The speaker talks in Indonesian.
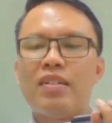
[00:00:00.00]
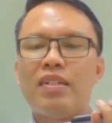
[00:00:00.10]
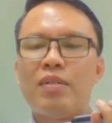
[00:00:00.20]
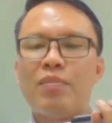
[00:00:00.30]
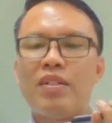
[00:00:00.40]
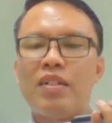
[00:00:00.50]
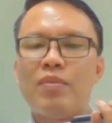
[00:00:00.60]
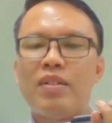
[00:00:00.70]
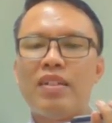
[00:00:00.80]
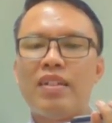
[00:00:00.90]
apa
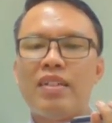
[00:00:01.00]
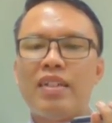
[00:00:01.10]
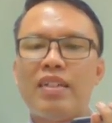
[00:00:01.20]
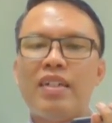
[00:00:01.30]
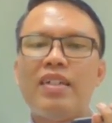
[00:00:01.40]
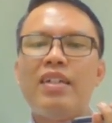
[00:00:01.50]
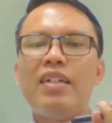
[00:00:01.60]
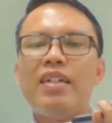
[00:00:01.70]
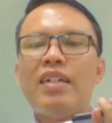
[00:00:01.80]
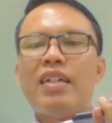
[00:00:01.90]
namanya NTT
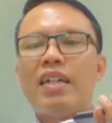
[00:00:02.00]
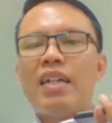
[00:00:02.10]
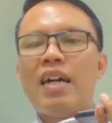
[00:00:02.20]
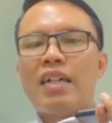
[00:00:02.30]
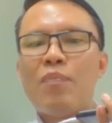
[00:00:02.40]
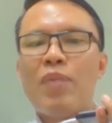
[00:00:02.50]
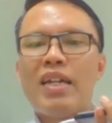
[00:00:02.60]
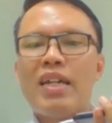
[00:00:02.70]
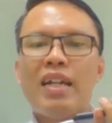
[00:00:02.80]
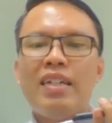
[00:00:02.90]
nah gempa
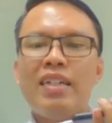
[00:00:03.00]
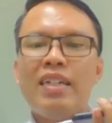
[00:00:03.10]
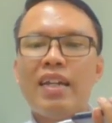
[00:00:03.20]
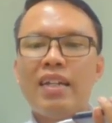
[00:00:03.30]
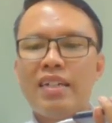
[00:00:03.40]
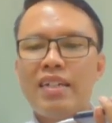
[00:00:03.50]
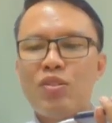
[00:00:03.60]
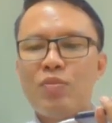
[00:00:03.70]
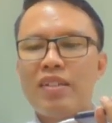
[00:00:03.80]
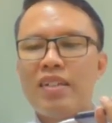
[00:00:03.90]
yang tadi ini lain lagi
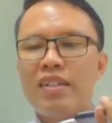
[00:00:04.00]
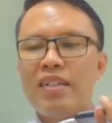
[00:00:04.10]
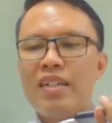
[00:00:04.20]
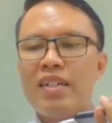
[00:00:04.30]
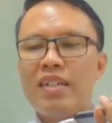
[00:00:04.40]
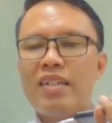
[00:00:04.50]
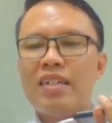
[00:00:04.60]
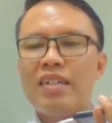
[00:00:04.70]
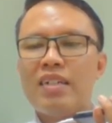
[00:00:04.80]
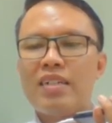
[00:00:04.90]
sumbernya ini dari
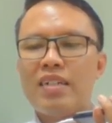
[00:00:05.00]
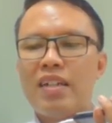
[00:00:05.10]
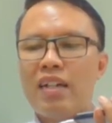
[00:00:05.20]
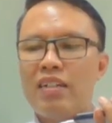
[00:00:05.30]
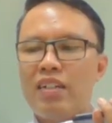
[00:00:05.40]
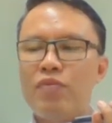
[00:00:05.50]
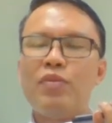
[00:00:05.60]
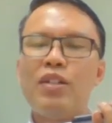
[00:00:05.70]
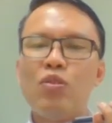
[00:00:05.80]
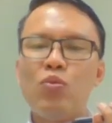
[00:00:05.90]
eh, sesar aktif
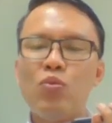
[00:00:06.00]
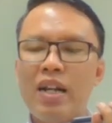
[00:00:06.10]
di luar